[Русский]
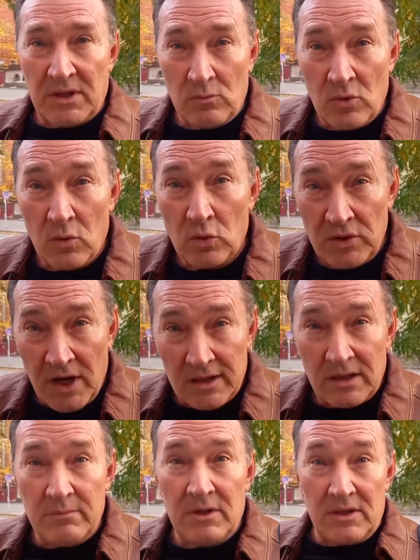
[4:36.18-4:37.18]
Потому
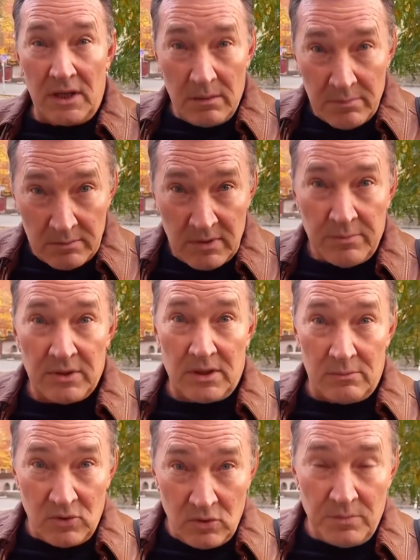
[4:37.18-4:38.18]
ударными темпами,
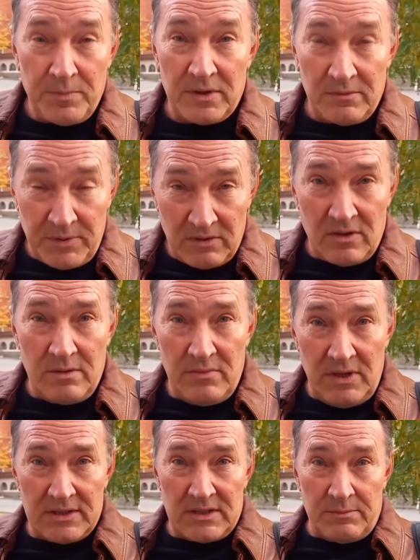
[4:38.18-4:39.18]
потому первое
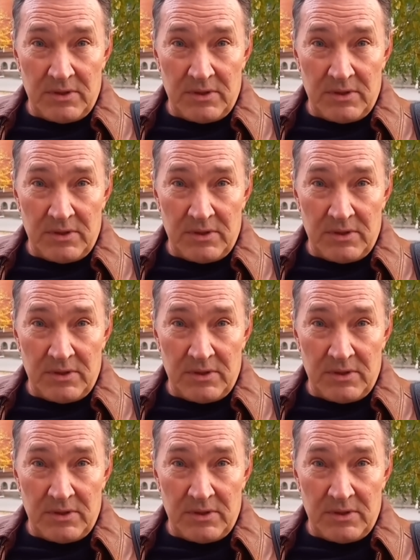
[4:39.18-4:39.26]
место,